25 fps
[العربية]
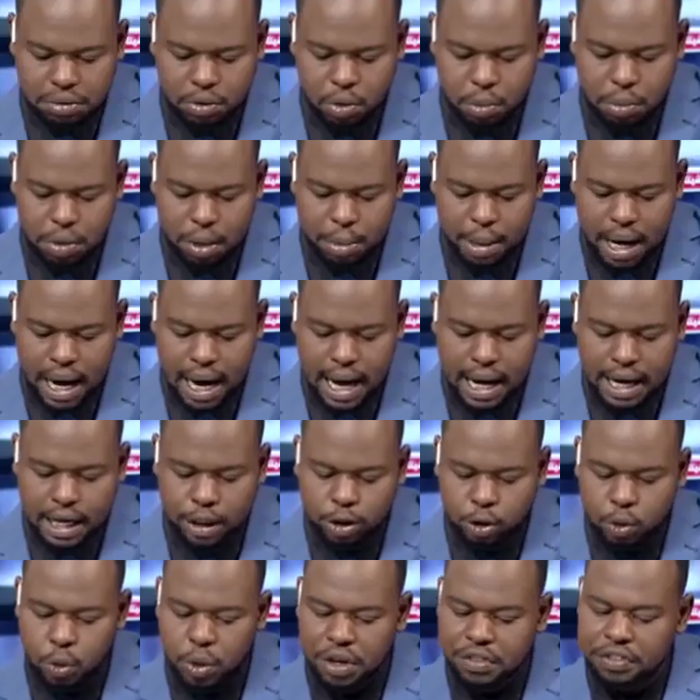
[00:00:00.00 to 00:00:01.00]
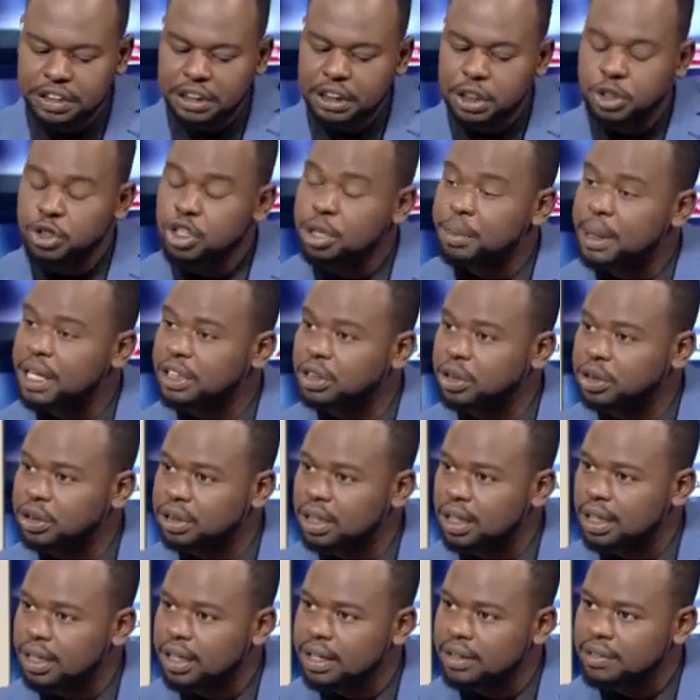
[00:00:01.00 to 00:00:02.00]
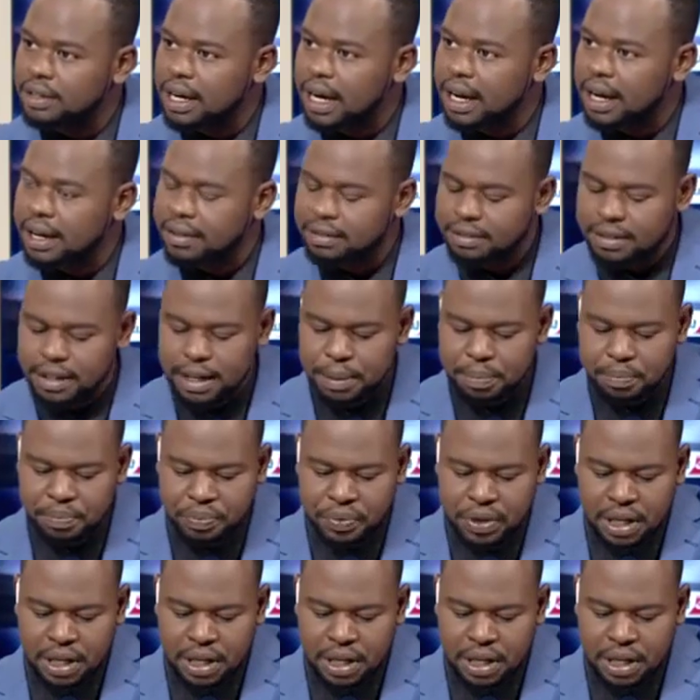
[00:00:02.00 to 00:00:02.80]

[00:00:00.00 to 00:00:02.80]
ربما حالت دون فتح جبهة الشرق إذا أخذنا